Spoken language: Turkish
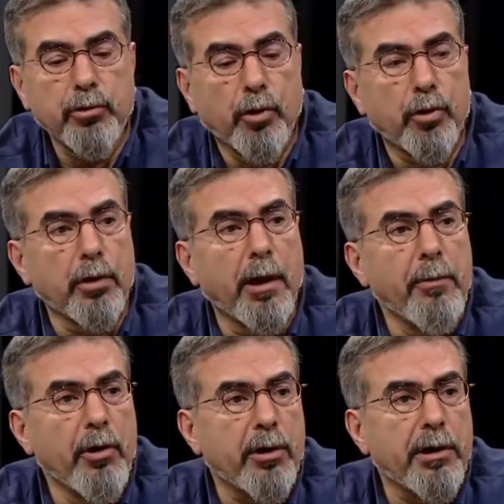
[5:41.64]

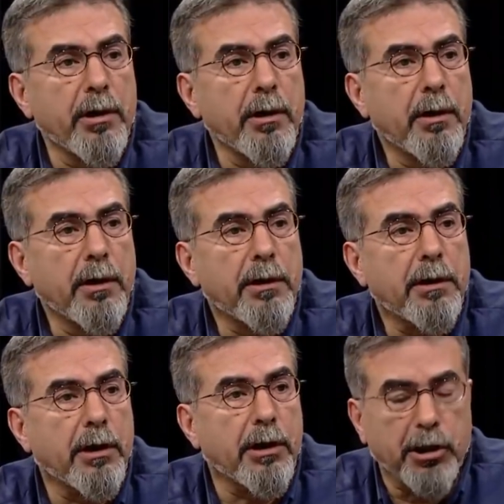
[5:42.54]
doğrulamıyor ki.
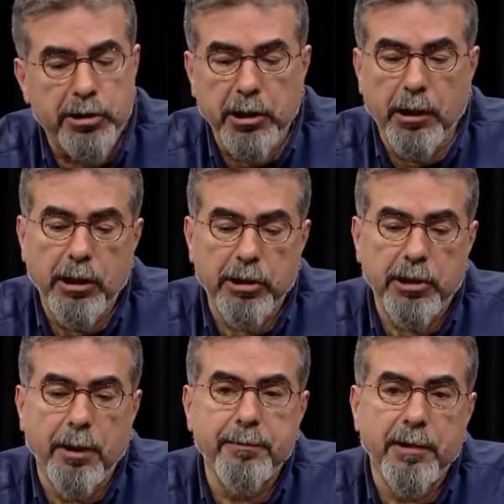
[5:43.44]
Niye? Yaşa,
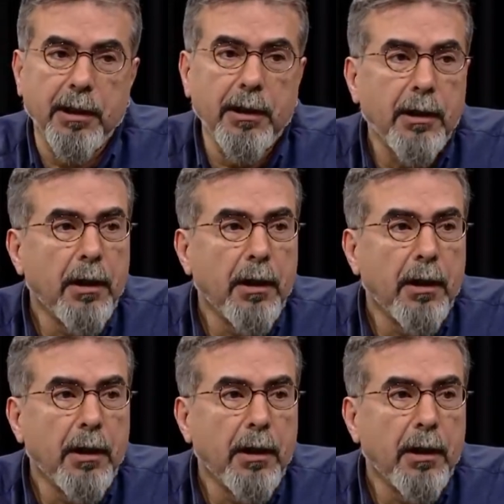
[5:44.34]
yaşamda